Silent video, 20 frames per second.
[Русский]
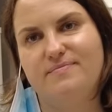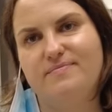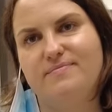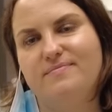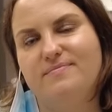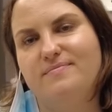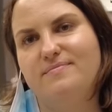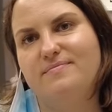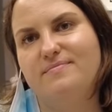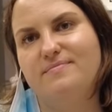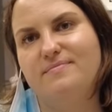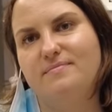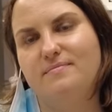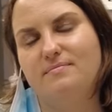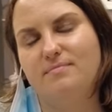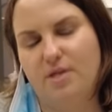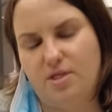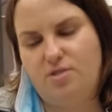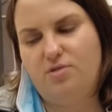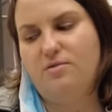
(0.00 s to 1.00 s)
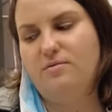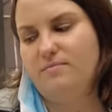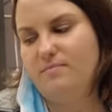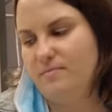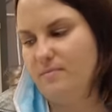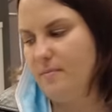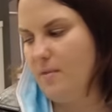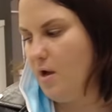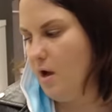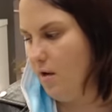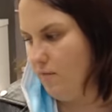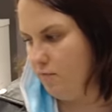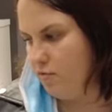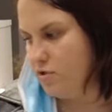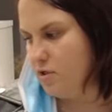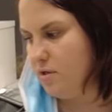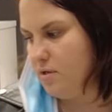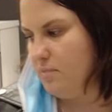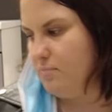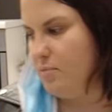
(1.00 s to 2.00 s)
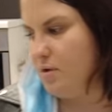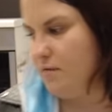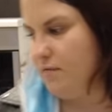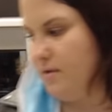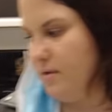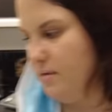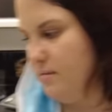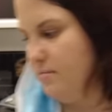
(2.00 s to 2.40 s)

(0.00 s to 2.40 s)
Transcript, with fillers: Пойдем. Пойдем. А вот она первая.